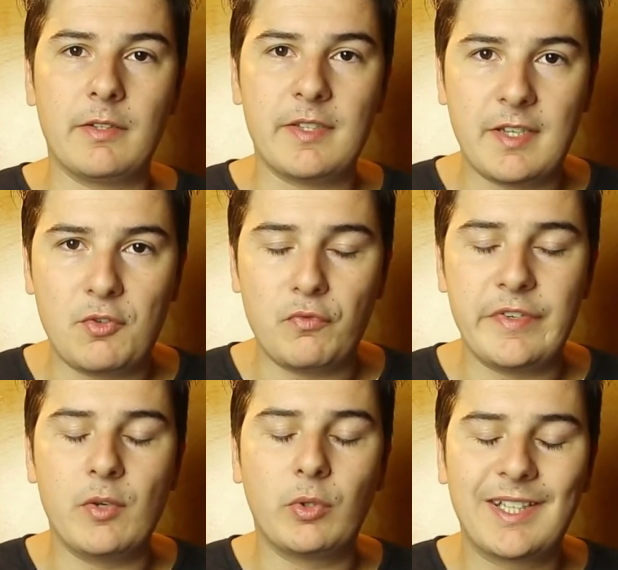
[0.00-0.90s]
c'était une
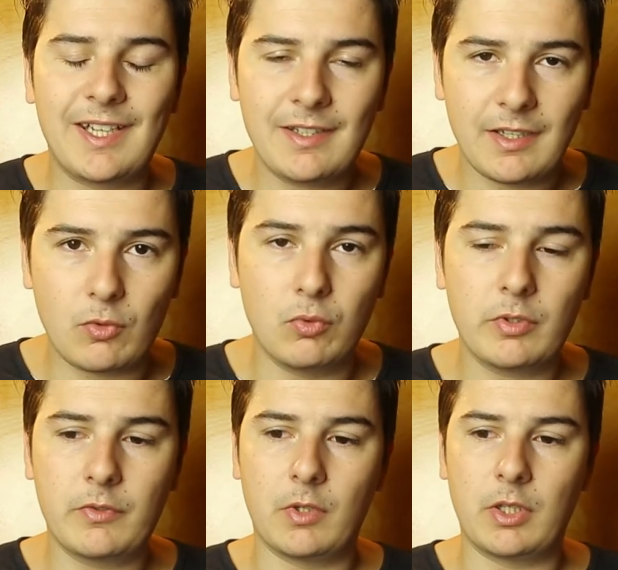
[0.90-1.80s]
vidéo très très
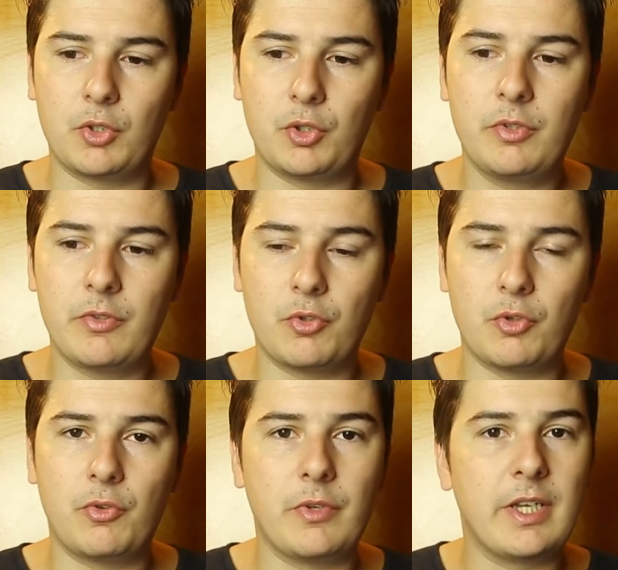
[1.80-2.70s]
courte, voilà, juste
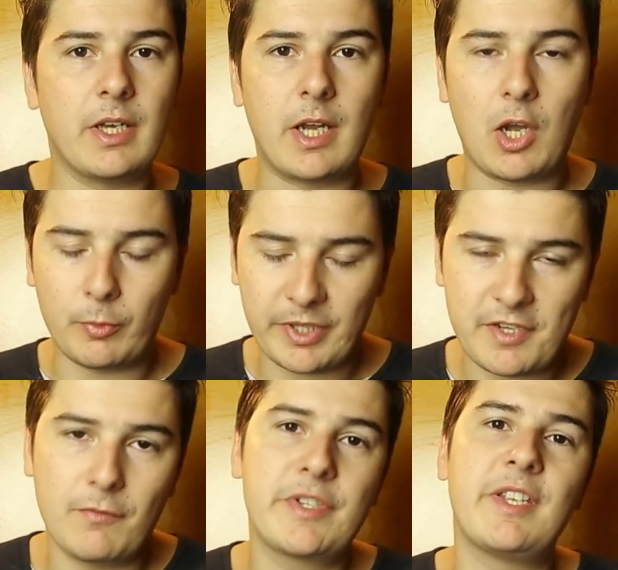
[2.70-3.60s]
je tenais à,
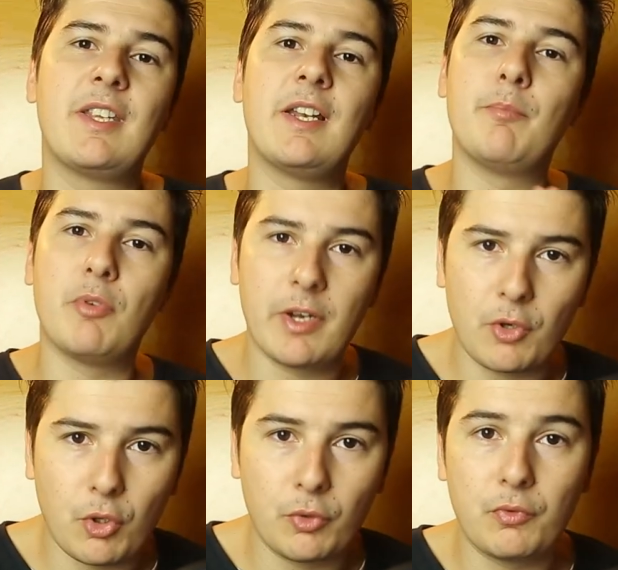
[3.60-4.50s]
remercier Vosketa, les poulets
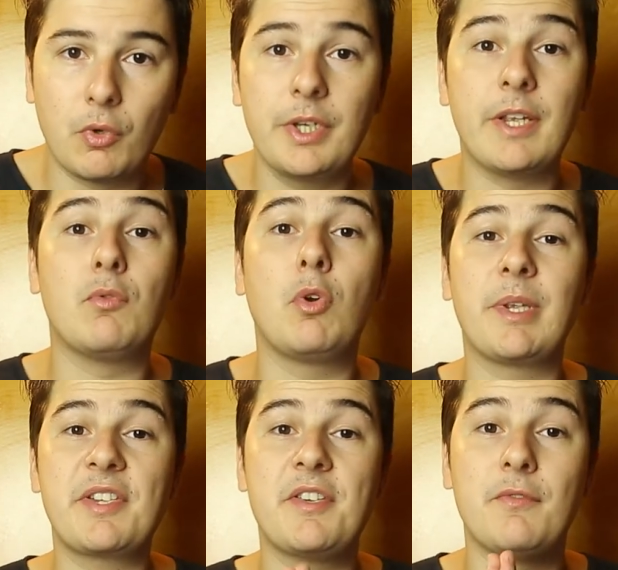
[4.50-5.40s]
encore une fois, et à vous
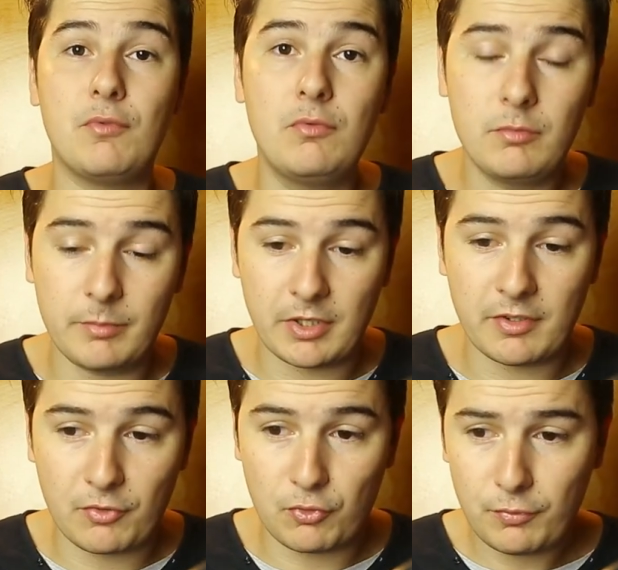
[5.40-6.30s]
remercier vous, bien
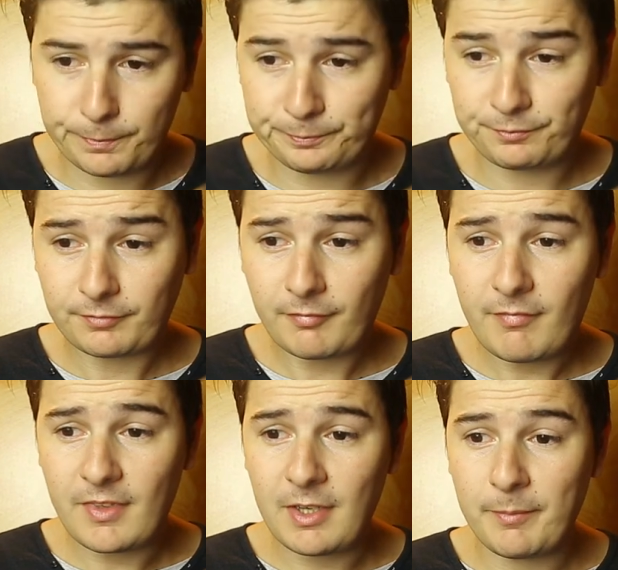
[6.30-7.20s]
entendu
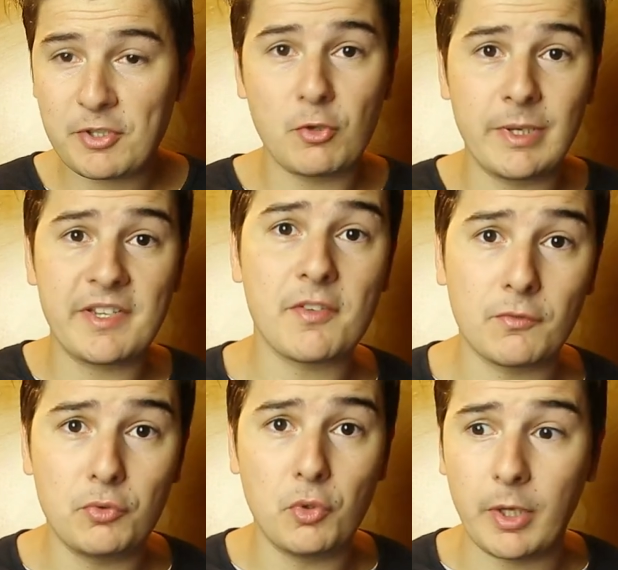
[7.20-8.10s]
parce que ben,
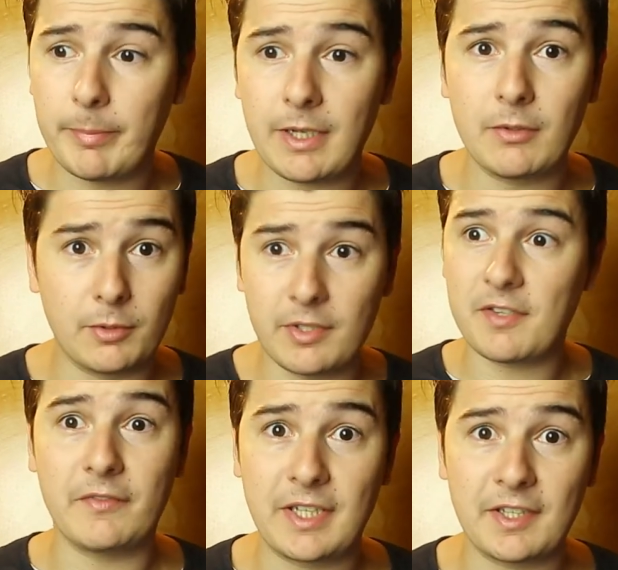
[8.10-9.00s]
sans vous, il n'y aurait pas
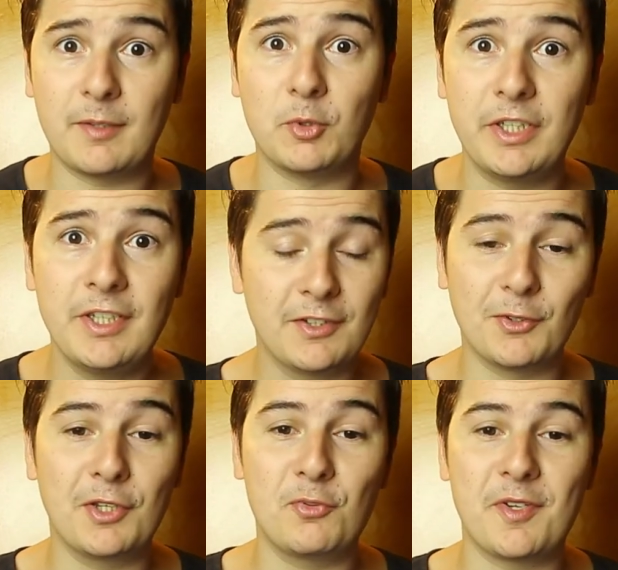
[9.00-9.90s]
224 abonnés,
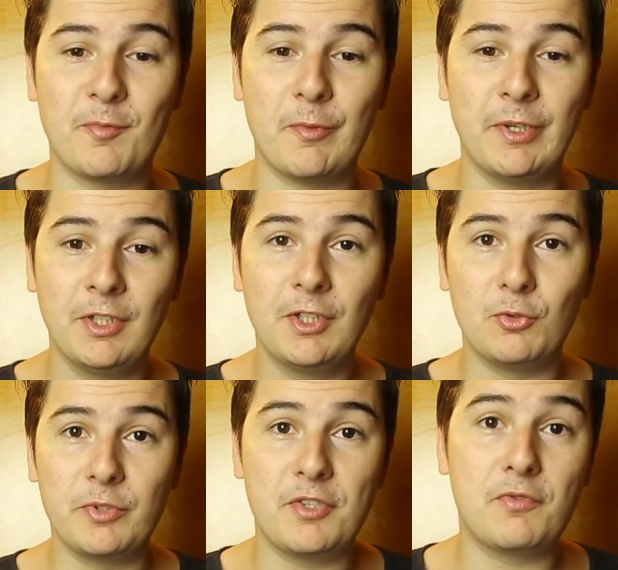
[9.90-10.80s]
voilà, tout simplement,
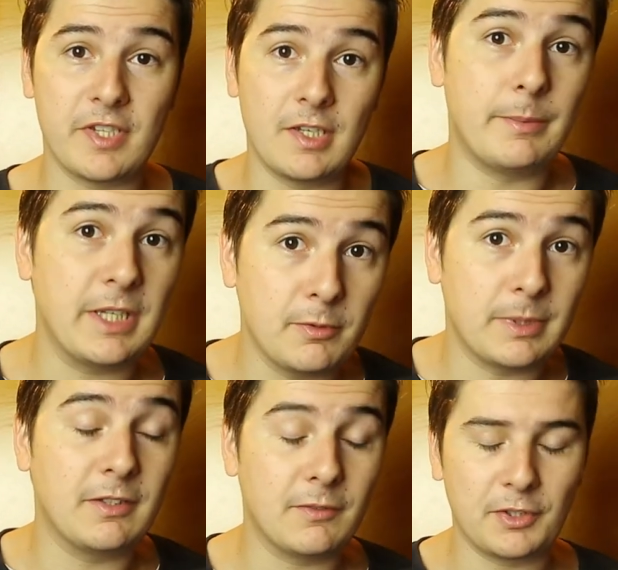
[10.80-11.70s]
ou si je faisais de la merde,
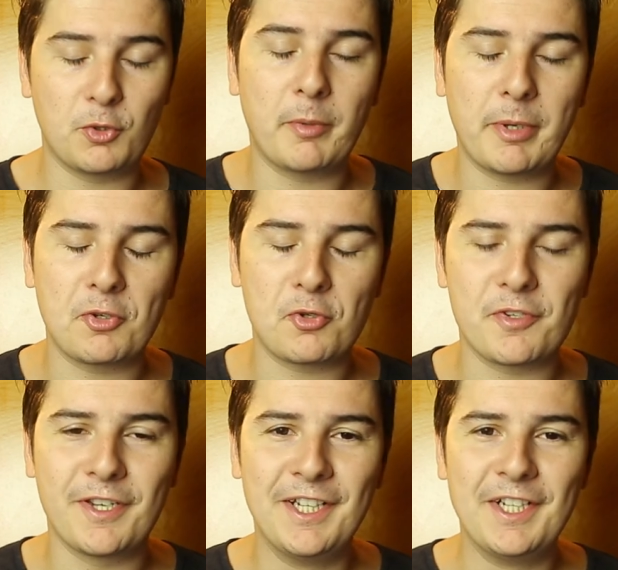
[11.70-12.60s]
ben voilà, il n'y aurait pas grand-chose.